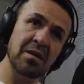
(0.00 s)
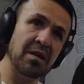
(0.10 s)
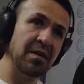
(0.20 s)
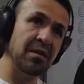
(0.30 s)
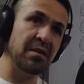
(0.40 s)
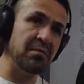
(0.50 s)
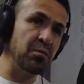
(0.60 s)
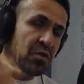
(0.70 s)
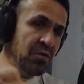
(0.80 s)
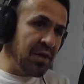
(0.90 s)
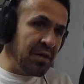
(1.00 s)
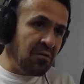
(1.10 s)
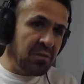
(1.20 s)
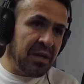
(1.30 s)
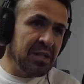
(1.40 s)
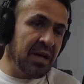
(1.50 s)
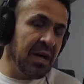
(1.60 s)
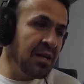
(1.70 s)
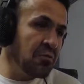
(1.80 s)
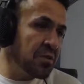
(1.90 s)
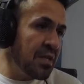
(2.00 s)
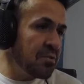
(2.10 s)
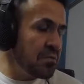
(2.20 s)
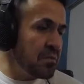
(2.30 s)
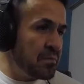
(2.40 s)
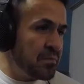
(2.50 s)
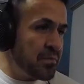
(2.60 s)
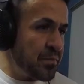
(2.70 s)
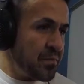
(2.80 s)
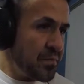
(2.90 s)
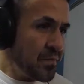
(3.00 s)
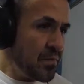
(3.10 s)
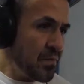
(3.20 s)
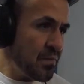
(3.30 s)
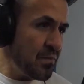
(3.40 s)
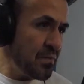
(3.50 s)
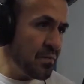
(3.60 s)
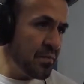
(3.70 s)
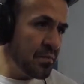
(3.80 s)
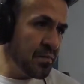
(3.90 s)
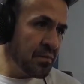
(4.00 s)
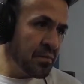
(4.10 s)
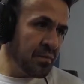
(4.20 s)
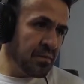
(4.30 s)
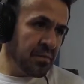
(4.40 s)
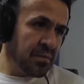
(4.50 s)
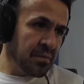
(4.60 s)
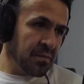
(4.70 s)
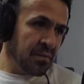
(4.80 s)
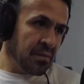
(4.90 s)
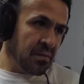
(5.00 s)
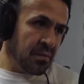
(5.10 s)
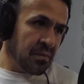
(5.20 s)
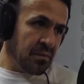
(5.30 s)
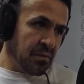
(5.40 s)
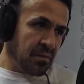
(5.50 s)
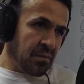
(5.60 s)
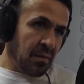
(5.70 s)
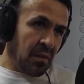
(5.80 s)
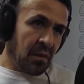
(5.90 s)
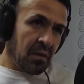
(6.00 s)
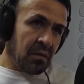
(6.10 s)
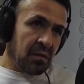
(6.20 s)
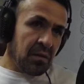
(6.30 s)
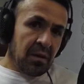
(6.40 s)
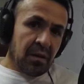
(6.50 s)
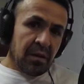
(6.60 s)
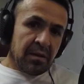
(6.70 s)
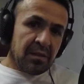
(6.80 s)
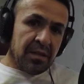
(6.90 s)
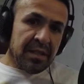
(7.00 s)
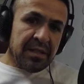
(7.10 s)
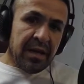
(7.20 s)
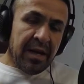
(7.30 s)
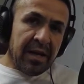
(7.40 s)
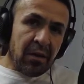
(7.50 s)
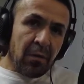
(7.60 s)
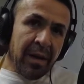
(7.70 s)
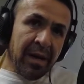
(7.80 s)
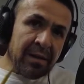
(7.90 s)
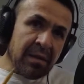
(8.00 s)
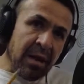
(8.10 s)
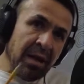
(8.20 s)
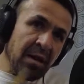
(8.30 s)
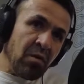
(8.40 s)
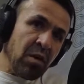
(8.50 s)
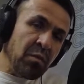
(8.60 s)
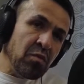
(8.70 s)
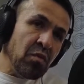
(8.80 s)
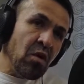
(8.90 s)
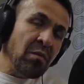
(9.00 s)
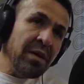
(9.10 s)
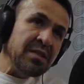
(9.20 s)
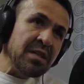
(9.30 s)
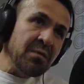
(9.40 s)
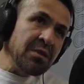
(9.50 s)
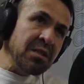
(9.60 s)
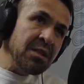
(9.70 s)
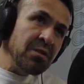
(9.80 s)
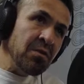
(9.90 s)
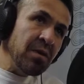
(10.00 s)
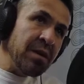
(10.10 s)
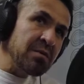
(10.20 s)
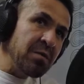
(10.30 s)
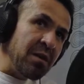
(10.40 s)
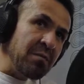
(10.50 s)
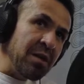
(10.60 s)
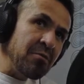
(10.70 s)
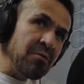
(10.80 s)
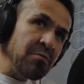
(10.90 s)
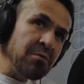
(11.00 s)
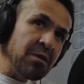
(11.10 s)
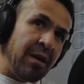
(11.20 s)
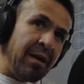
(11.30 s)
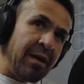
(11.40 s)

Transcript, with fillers: y ponte una recompensa. Alan, tus datos. Ah, mi correo, alan, arroba, entrenahoy.com. César arroba entrenahoy.com. Estamos haciendo experimentos